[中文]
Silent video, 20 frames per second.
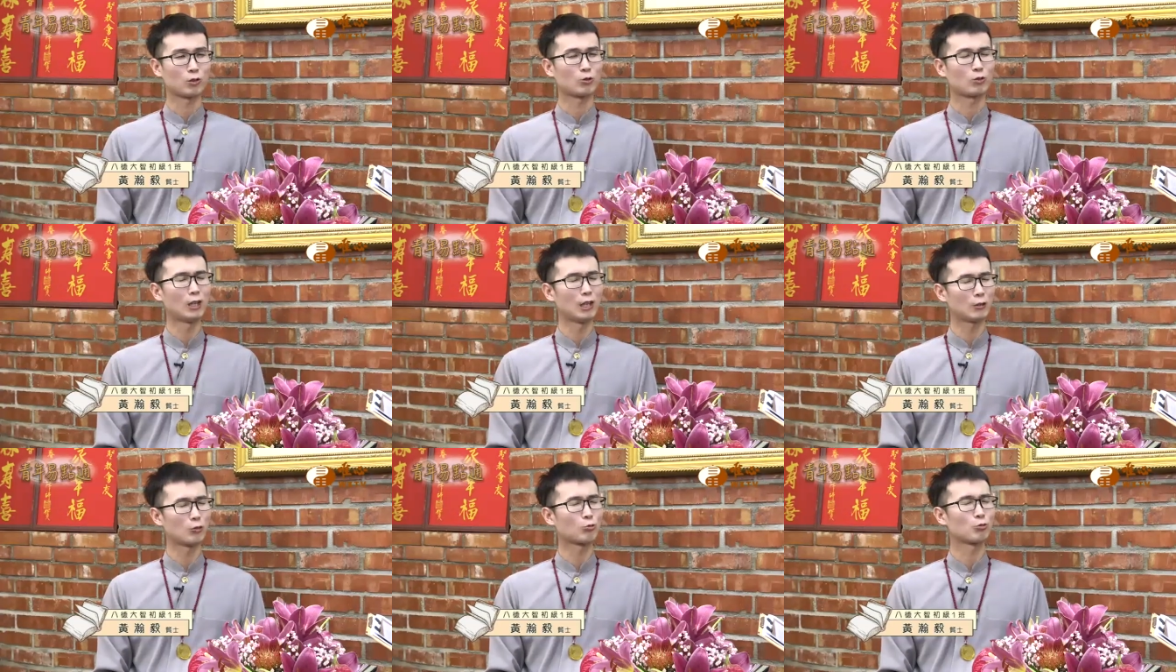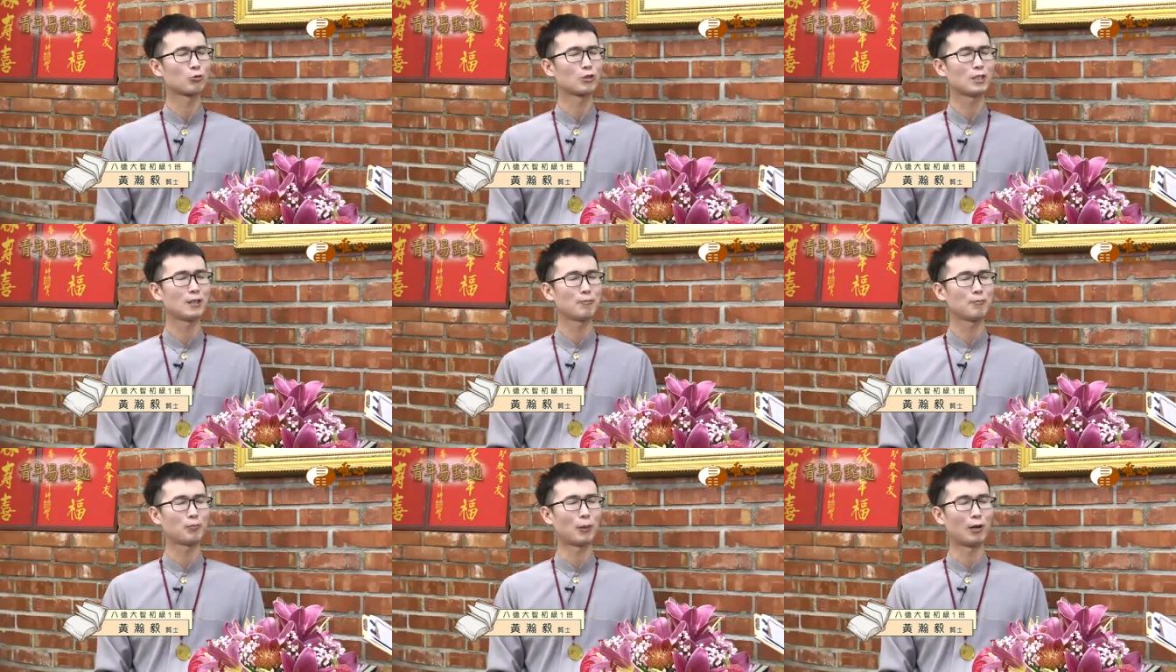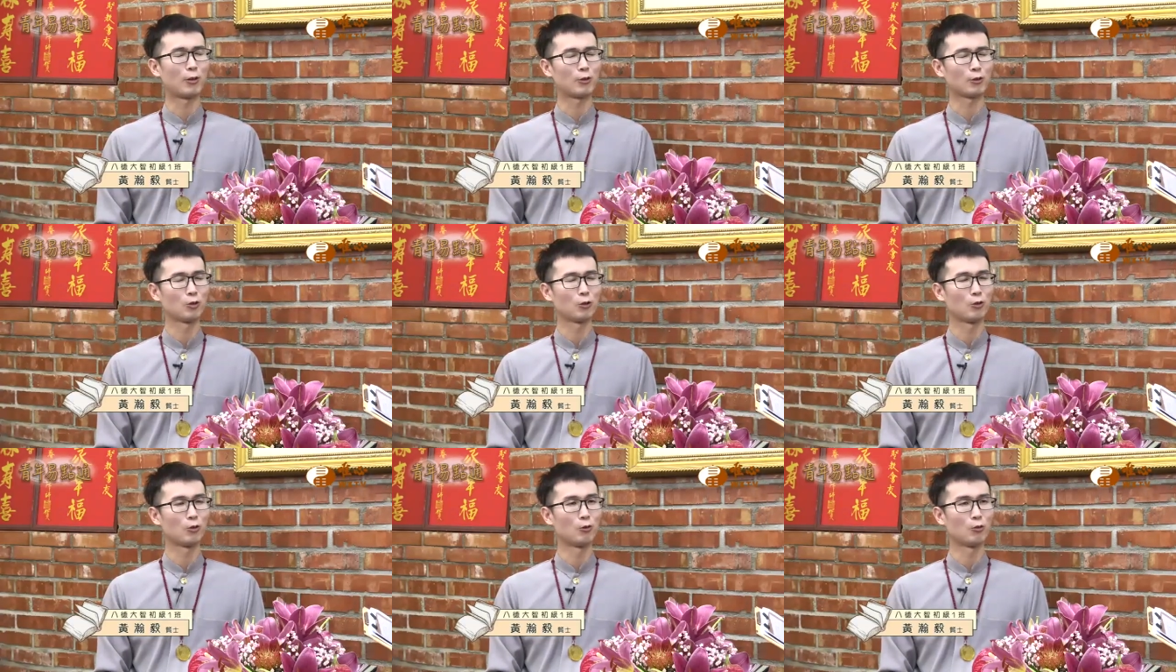要祖先保
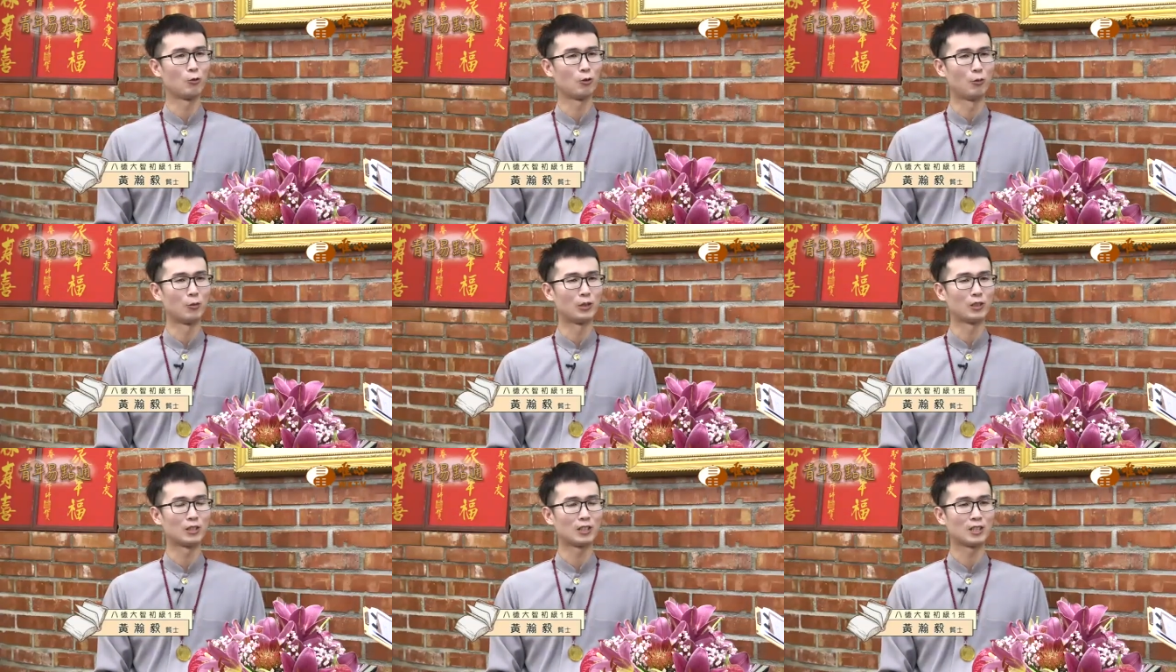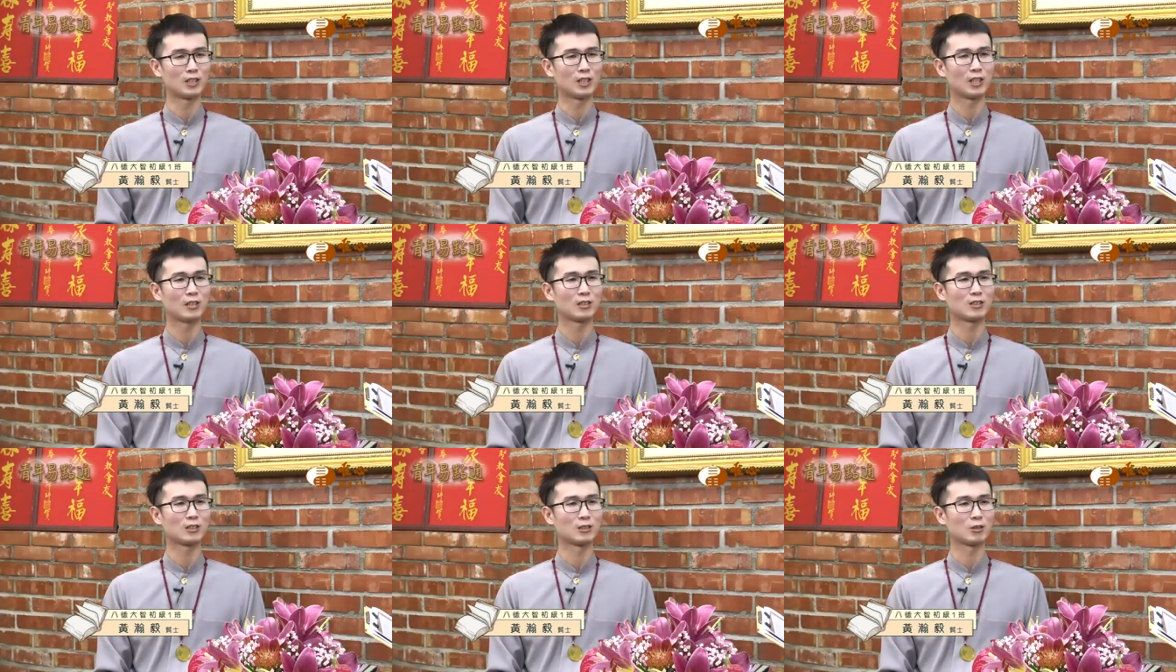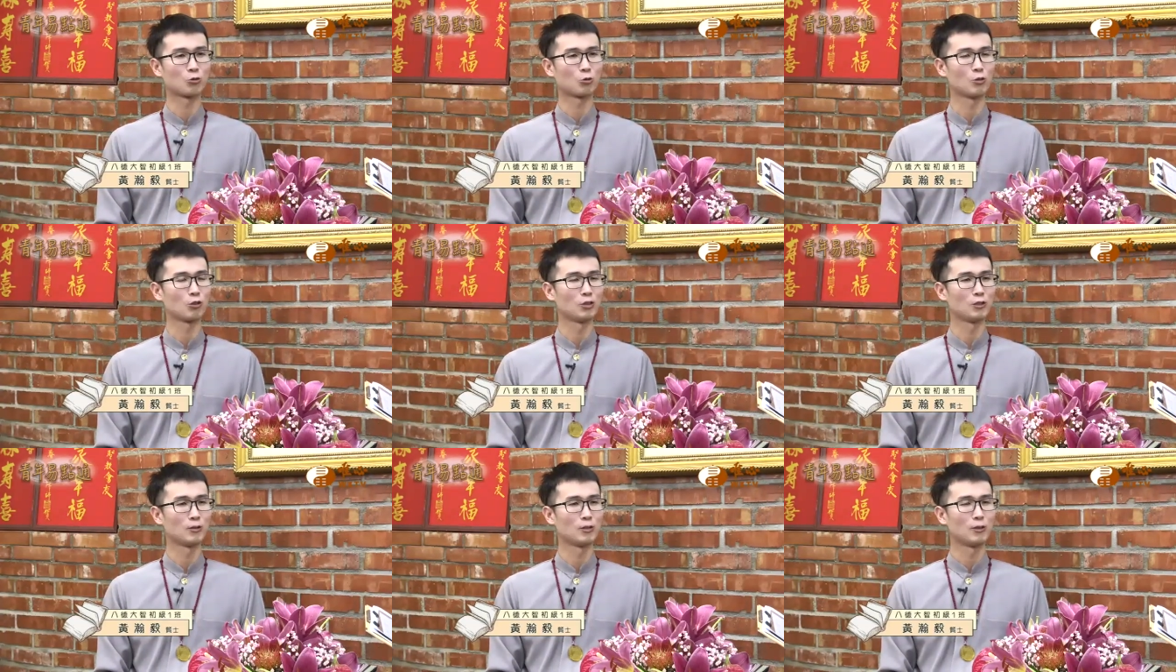佑我们这些子
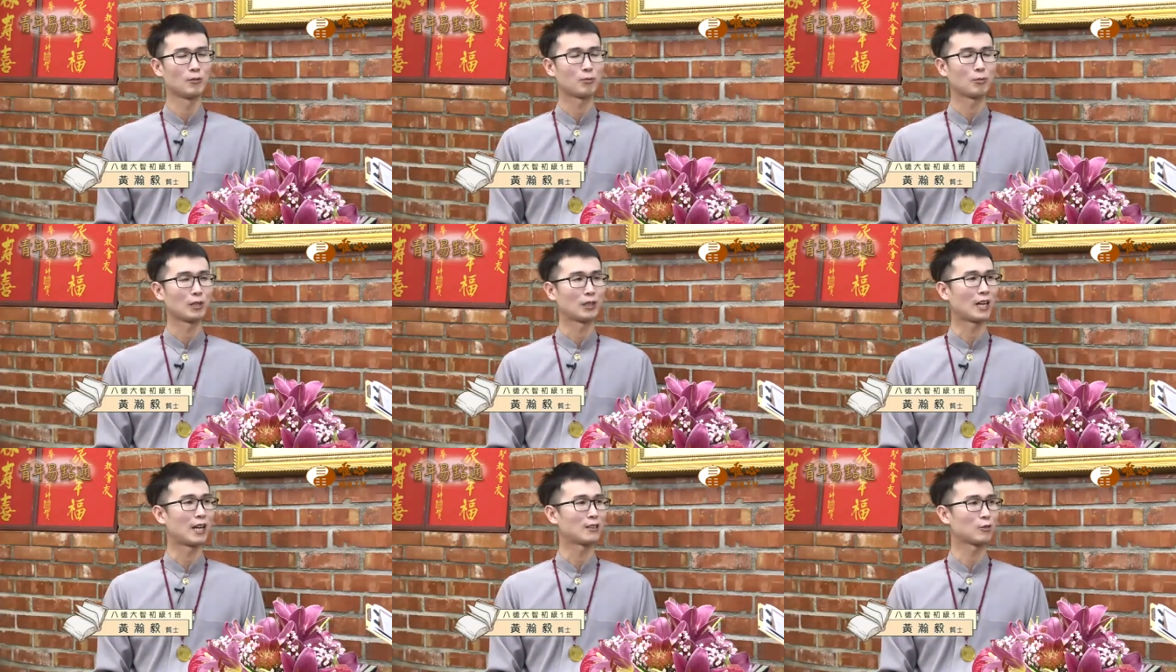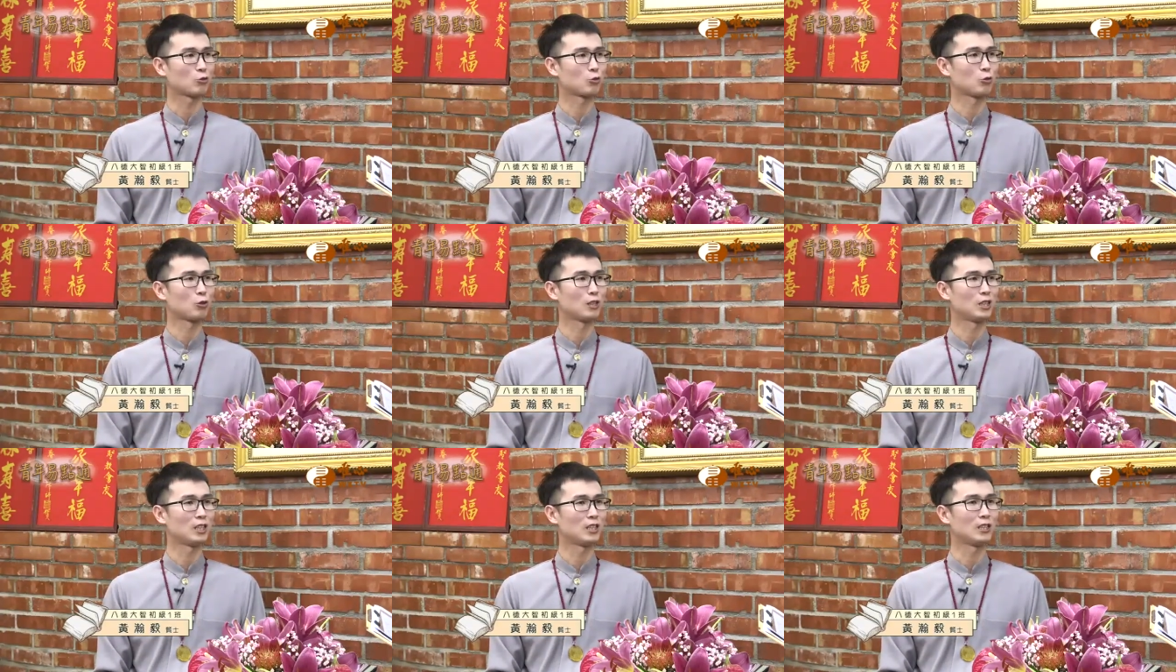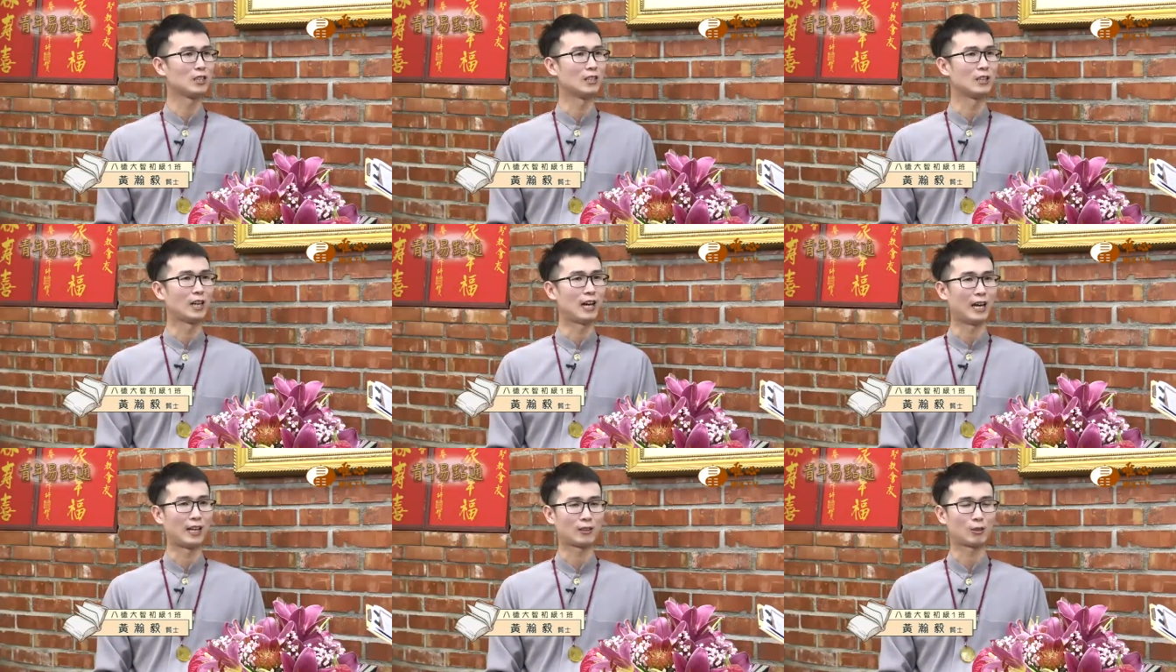孙平安顺利
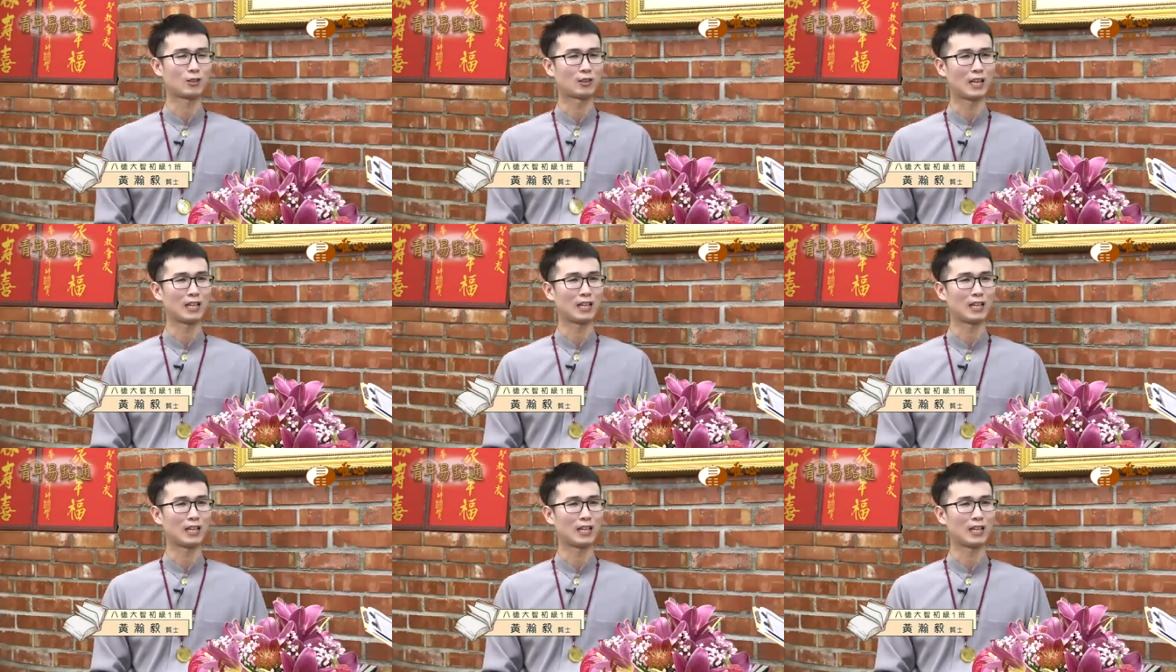啊！